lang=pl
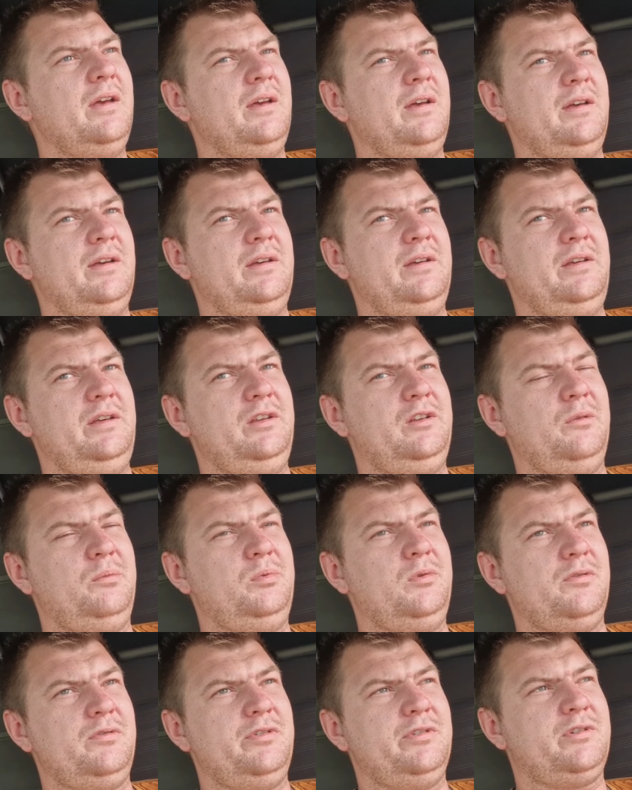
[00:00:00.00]
E, I to
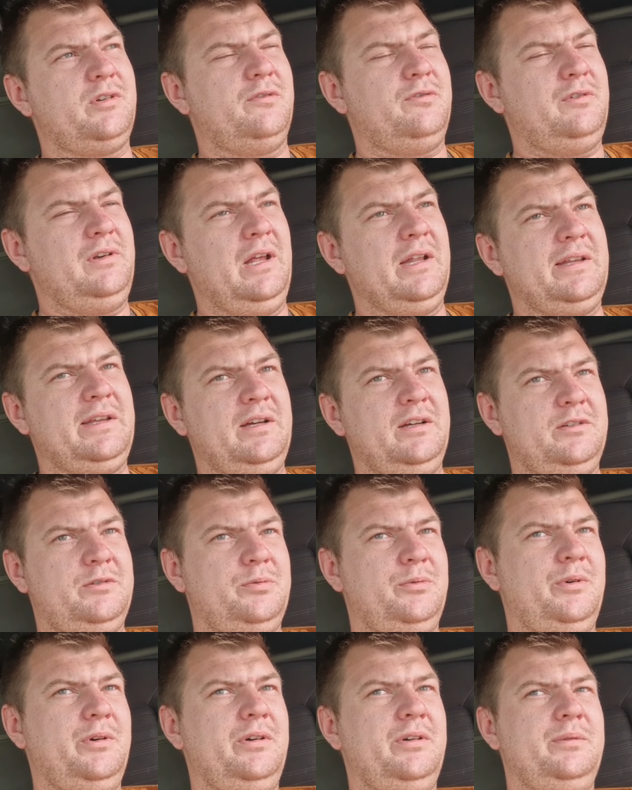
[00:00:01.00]
było wszystko w klatkach
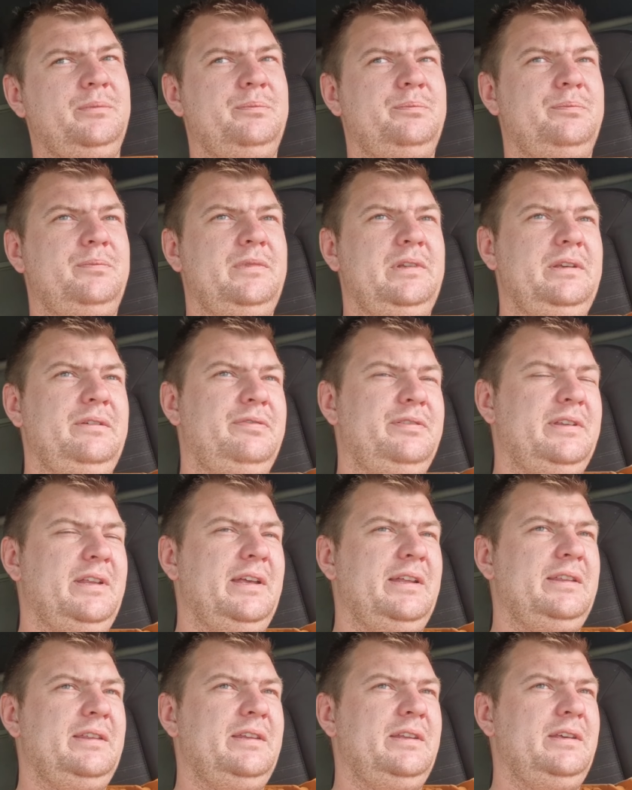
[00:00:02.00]
szło. I
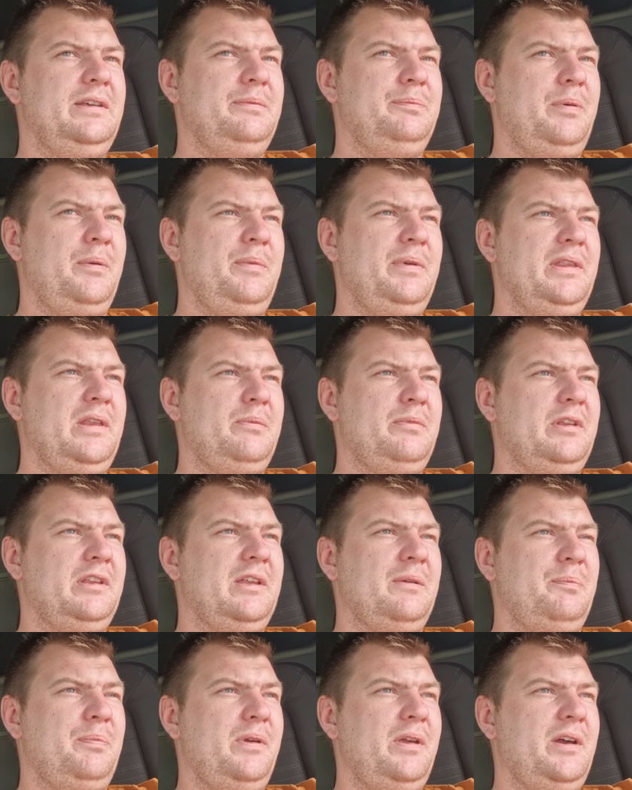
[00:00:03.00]
wtedy pamiętam
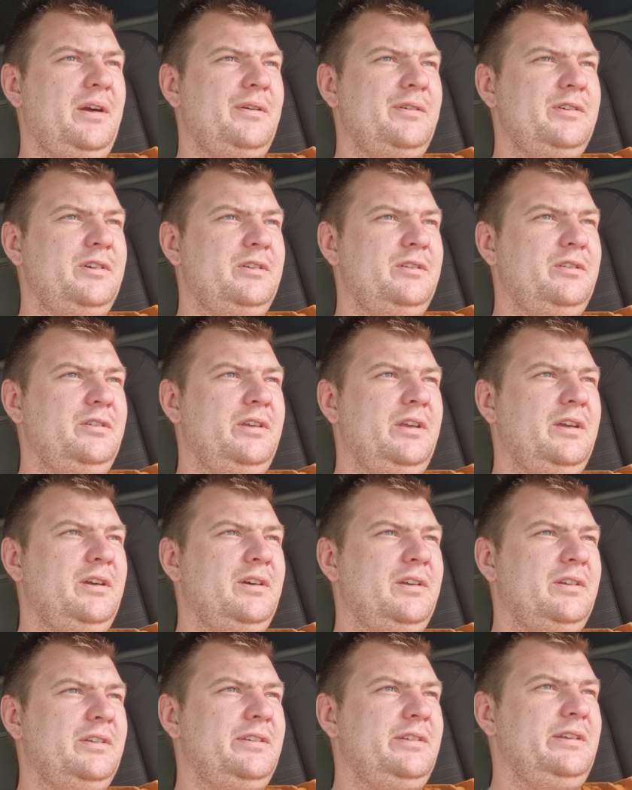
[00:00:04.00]
tata pojechał się do
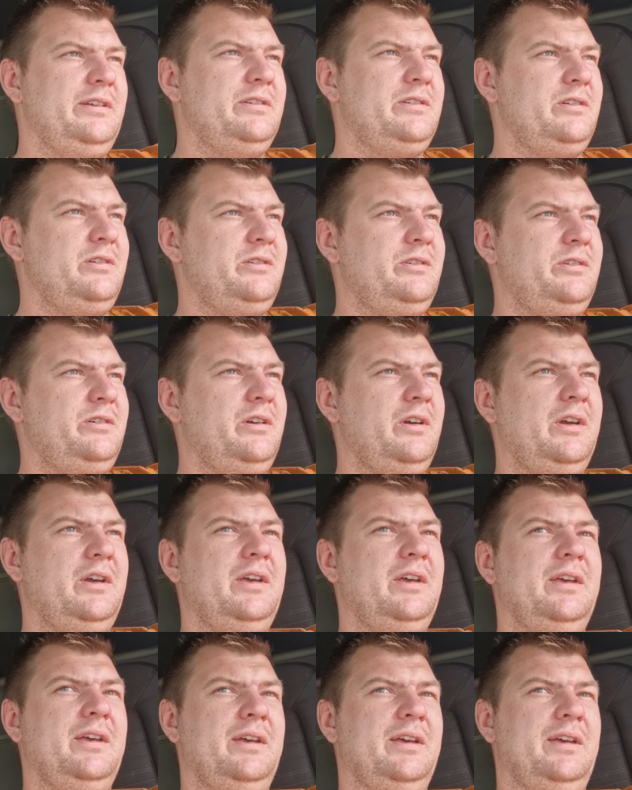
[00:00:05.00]
niego rozliczyć.
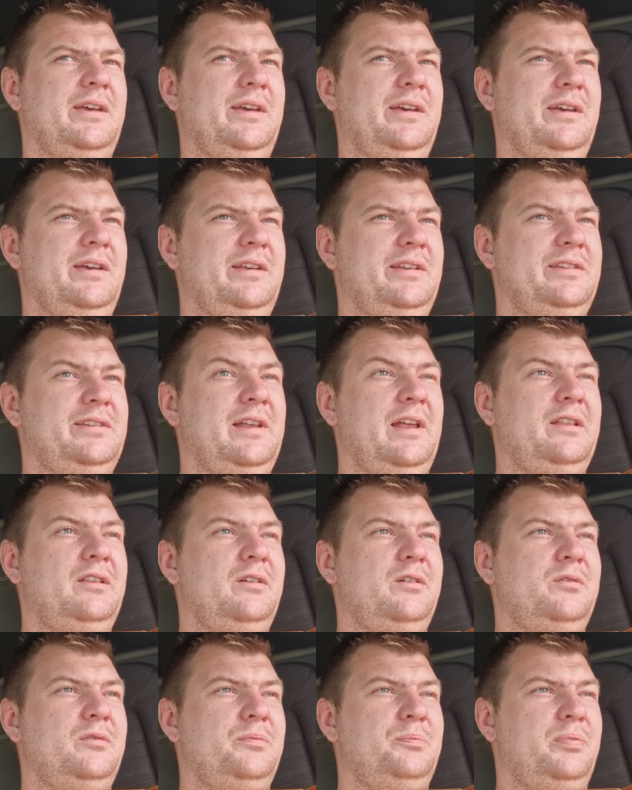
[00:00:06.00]
E,
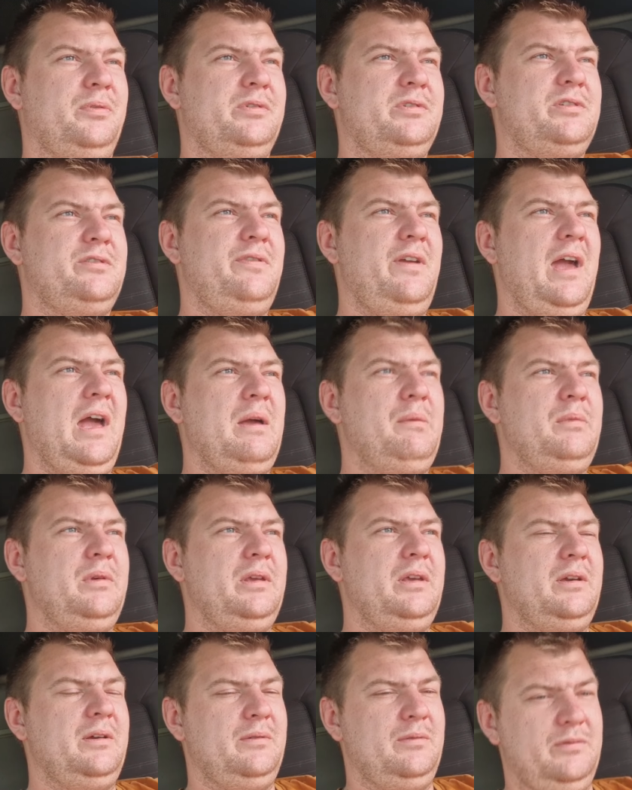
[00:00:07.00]
stanął pod
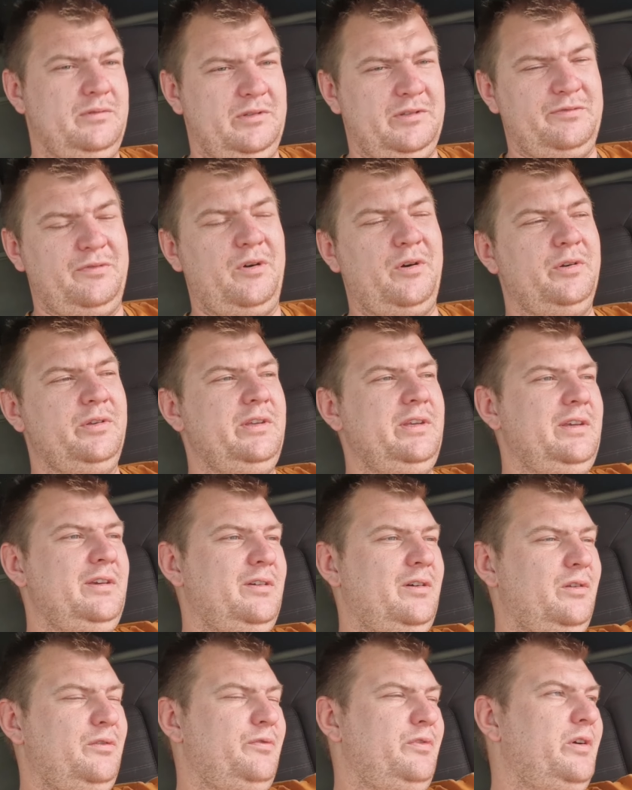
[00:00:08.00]
drzwiami, dzwoni,
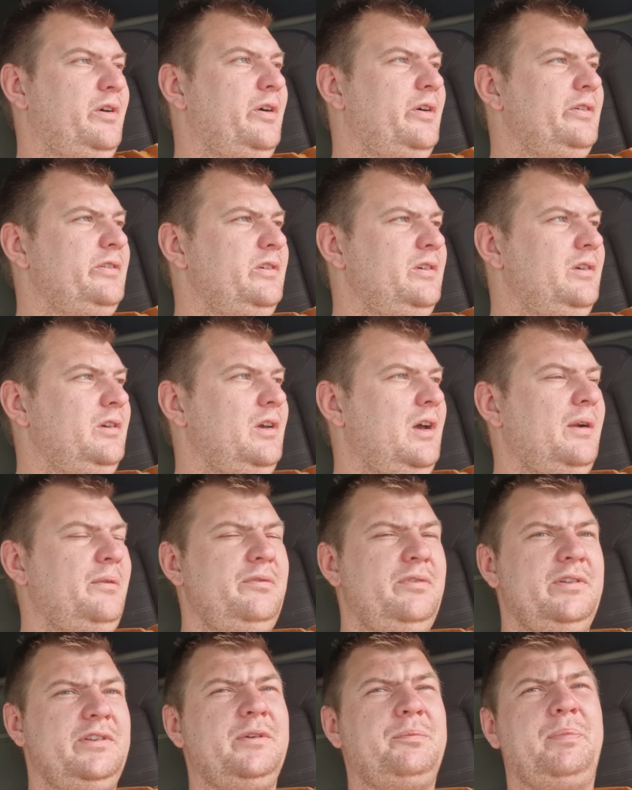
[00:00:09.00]
on wychodzi, a on
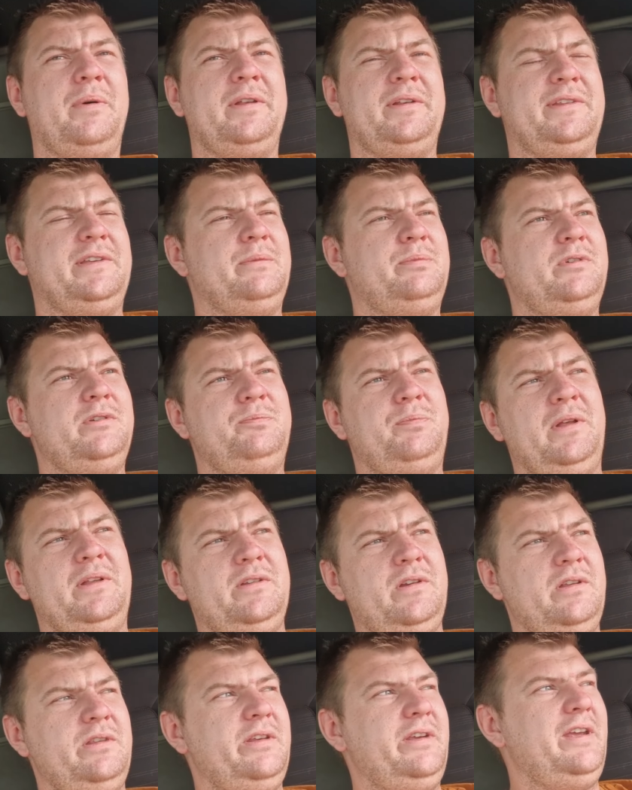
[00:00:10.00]
wie co pan chce? Przecież pan
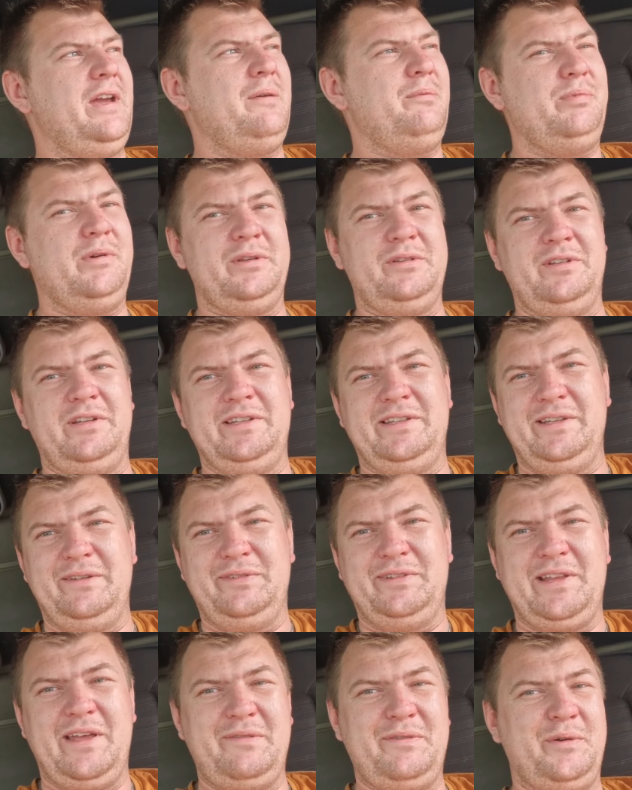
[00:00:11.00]
żadnych jabłek do nas nie
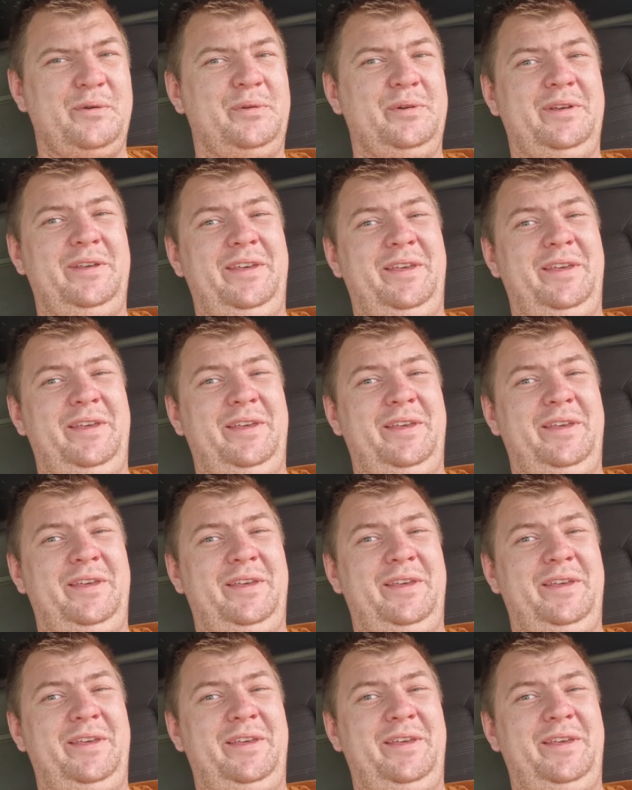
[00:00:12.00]
wstawiał.